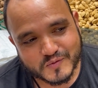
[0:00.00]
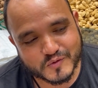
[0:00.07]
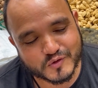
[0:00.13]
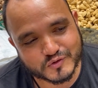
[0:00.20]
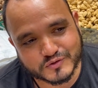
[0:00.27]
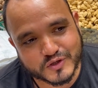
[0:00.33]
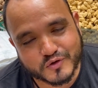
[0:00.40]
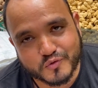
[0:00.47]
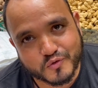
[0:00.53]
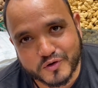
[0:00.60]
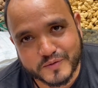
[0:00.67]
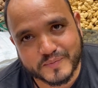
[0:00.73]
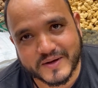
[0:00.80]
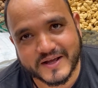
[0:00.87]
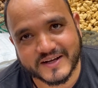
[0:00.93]
वो उससे टूट
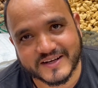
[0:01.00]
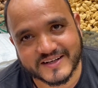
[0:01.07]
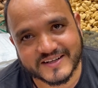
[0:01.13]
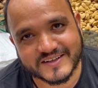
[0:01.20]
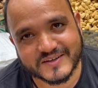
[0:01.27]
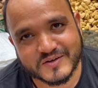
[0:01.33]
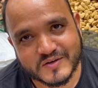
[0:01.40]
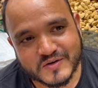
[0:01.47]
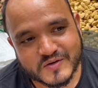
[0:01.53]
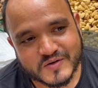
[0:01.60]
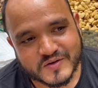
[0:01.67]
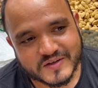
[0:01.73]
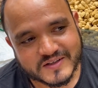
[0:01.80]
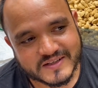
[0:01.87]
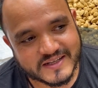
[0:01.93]
नहीं पाएगा
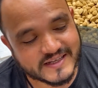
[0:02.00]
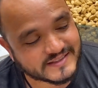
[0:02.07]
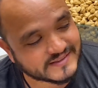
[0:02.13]
अच्छा, अच्छा।